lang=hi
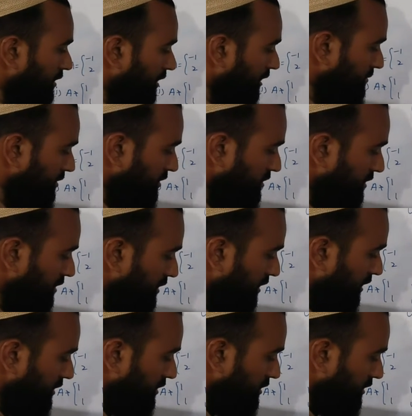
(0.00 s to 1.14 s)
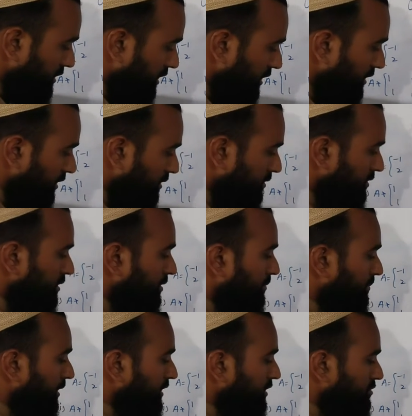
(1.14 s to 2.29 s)
अब इसका आंसर क्या आएगा
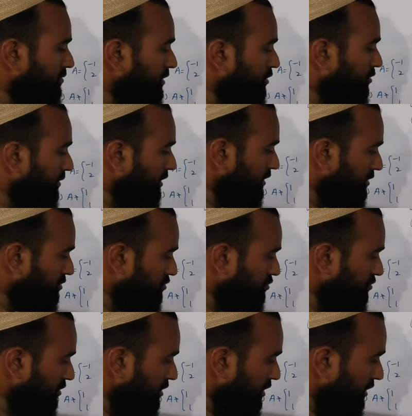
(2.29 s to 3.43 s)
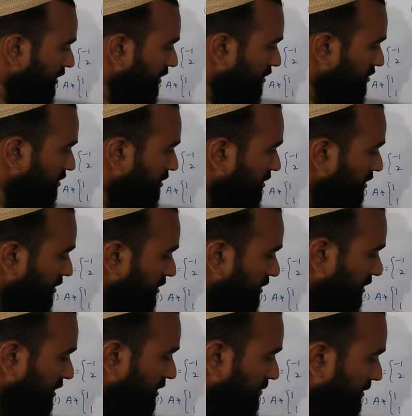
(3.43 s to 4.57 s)
माइनस वन और माइनस टू कित
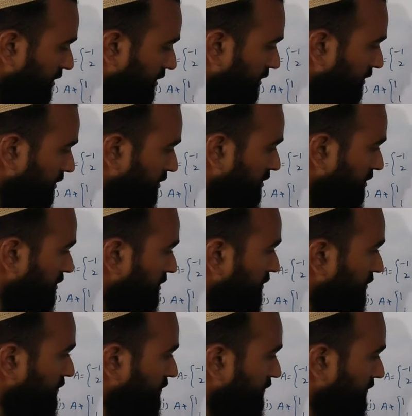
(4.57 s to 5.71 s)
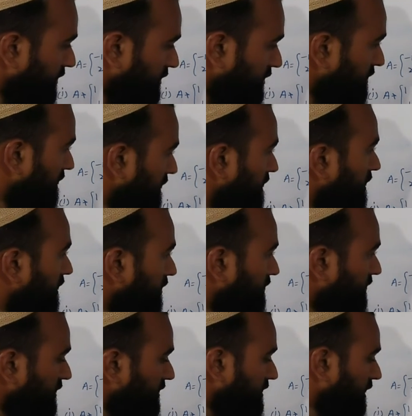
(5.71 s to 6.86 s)
ये बल्कि वन ही है आ,
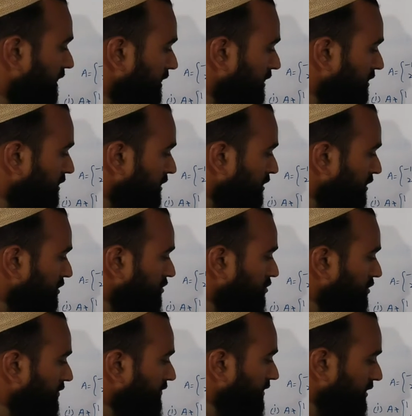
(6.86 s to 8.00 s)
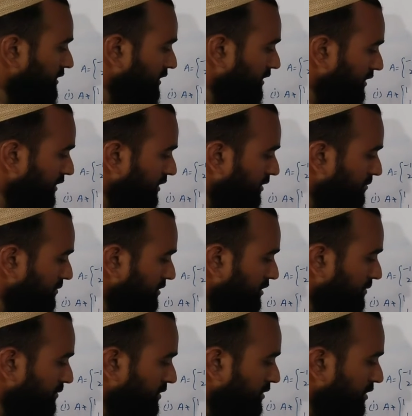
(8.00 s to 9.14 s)
वन ही है तो ये वन ही लिखेंगे हम इधर
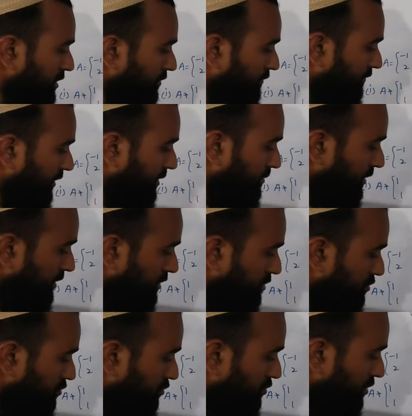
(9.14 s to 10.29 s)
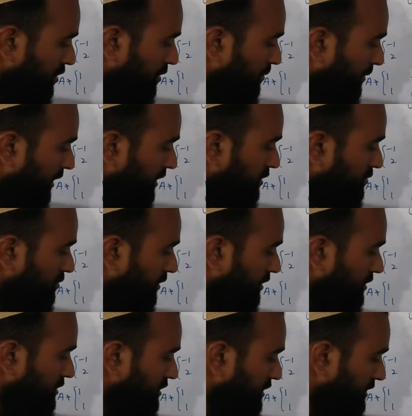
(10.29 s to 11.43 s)
भी वन माइनस टू माइनस वन
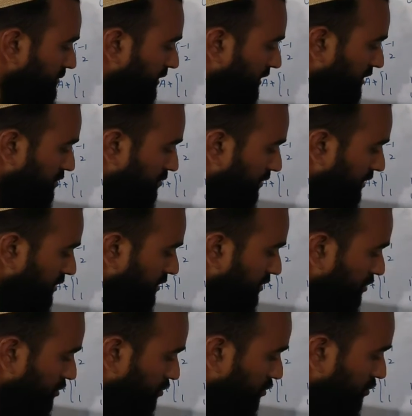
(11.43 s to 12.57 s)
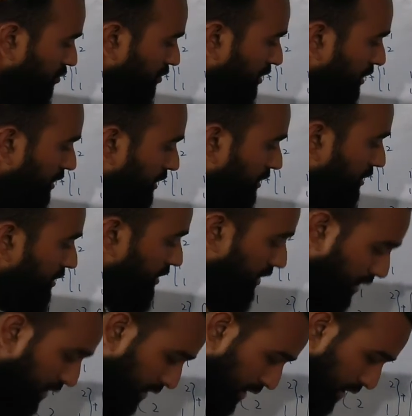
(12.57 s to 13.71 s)
थ्री माइनस वन टू ये आ